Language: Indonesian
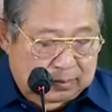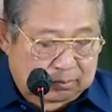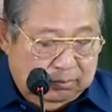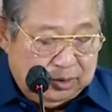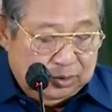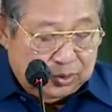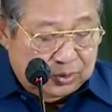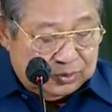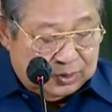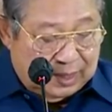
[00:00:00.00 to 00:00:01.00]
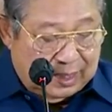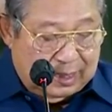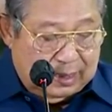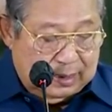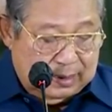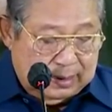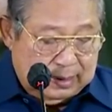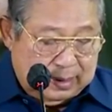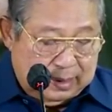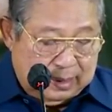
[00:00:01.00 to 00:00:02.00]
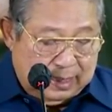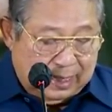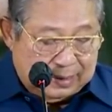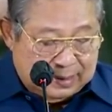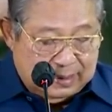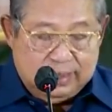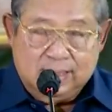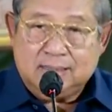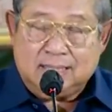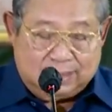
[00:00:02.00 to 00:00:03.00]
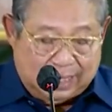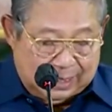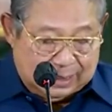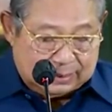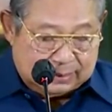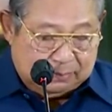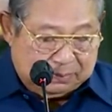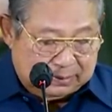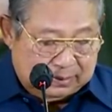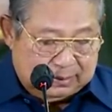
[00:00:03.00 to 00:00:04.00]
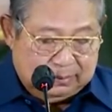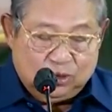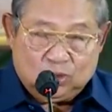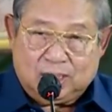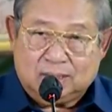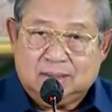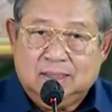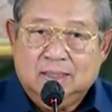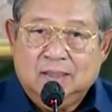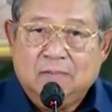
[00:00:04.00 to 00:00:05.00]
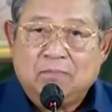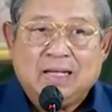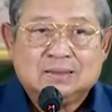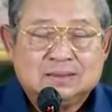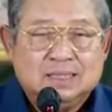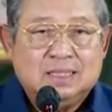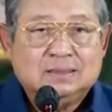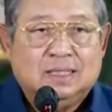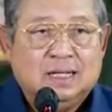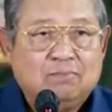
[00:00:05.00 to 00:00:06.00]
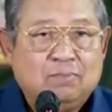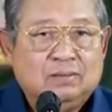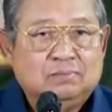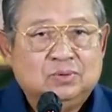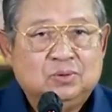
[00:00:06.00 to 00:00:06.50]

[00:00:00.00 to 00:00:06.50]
menurut AD dan ART Partai Demokrat pasal 81